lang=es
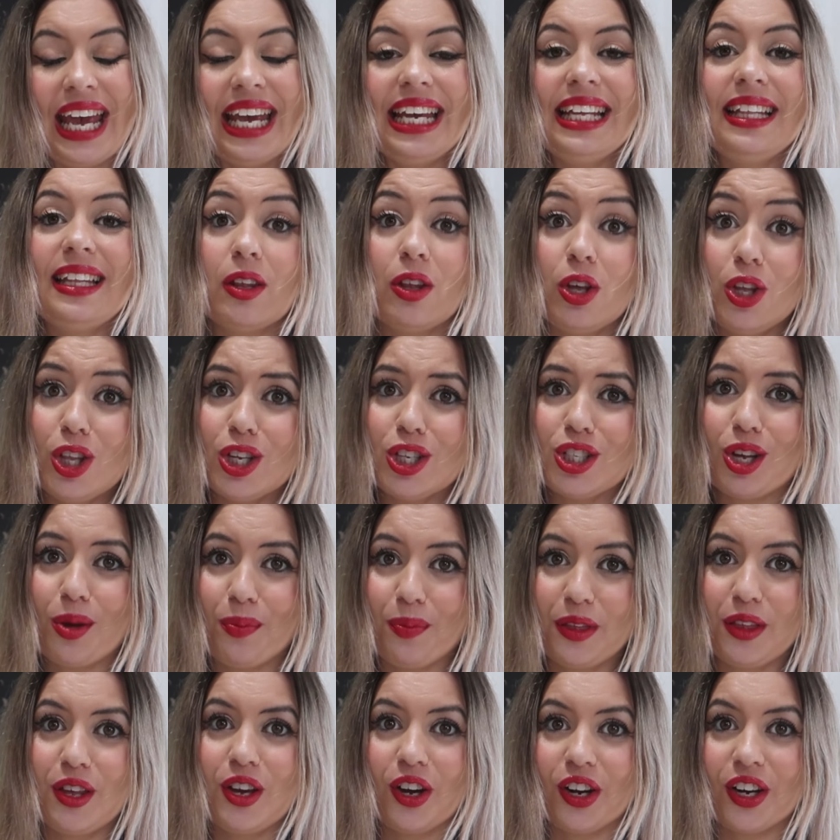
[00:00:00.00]
Y te doy dos
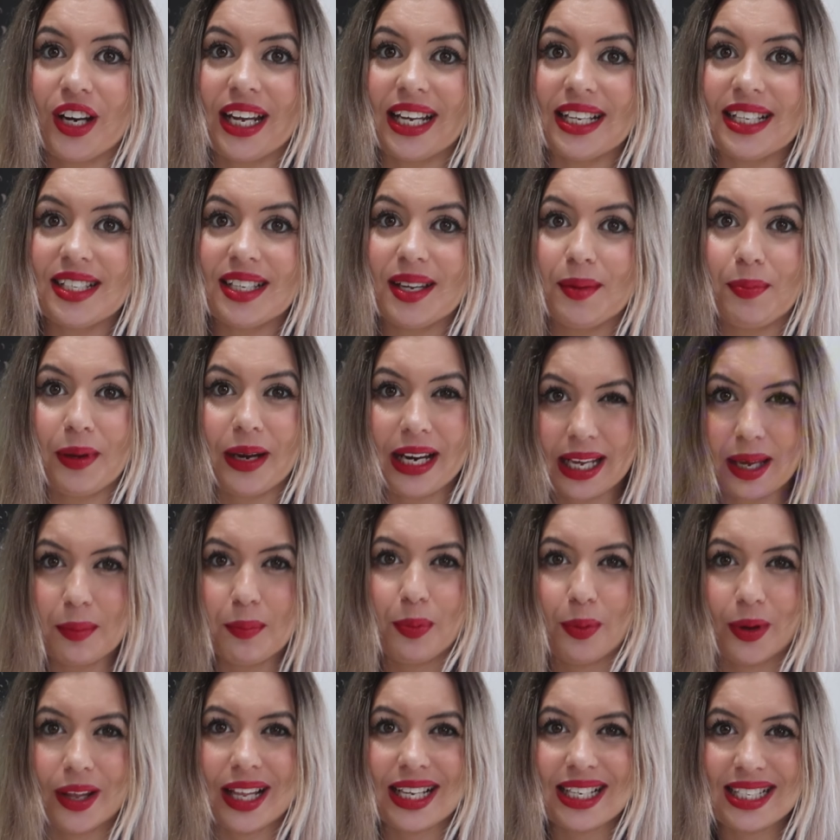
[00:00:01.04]
opciones para que
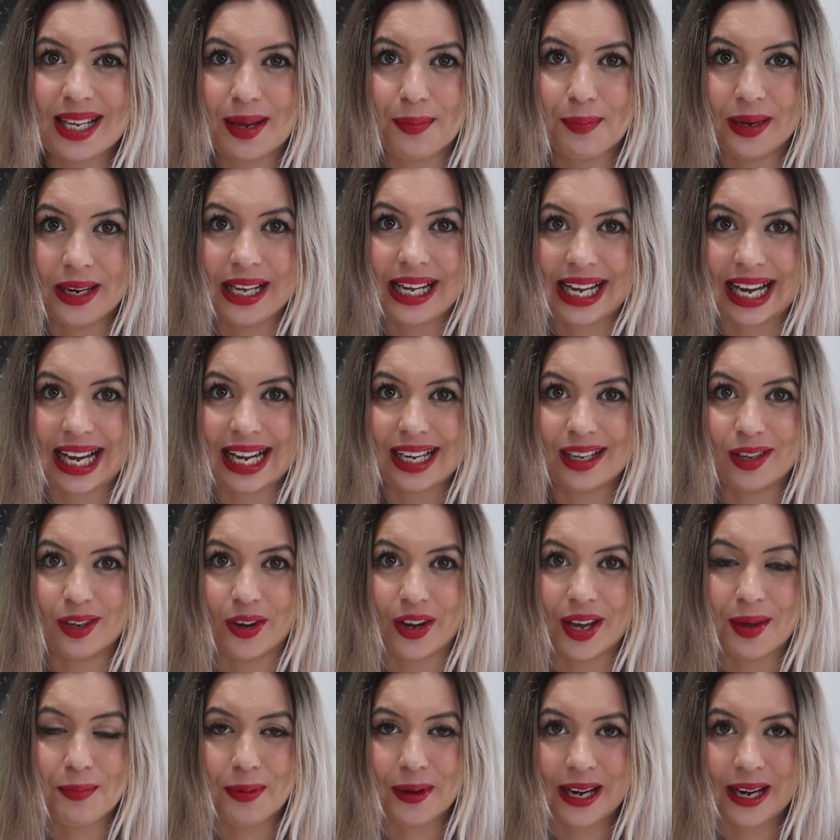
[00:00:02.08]
puedas aplicarlo, ¿eh?